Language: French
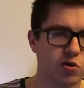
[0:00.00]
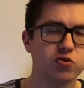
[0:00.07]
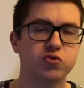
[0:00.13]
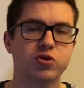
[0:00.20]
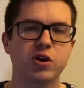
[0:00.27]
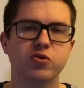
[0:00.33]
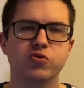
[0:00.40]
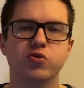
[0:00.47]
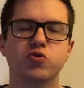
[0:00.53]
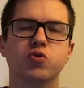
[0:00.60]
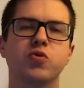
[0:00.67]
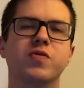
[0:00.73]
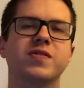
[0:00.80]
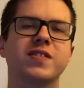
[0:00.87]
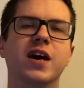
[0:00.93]
En tout cas, on se
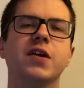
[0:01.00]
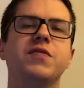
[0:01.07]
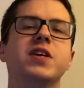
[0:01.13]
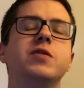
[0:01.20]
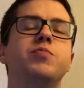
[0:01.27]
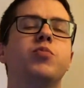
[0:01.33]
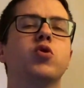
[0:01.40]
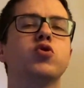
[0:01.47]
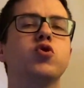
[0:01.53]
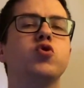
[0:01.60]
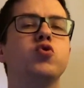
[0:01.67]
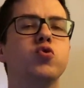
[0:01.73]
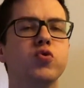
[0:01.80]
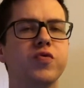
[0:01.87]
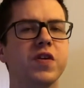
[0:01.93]
retrouve très vite pour de
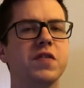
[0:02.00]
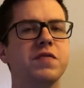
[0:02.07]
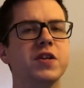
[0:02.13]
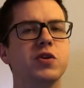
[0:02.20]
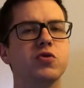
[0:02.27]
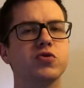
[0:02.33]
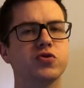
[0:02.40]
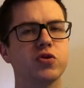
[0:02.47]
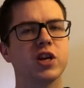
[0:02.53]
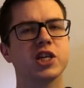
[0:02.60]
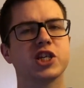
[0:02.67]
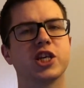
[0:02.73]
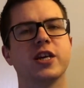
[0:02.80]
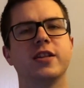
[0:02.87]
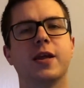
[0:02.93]
nouvelles vidéos sur la
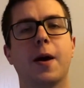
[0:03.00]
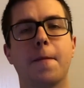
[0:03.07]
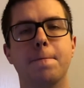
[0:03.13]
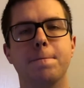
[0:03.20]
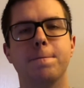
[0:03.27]
chaîne.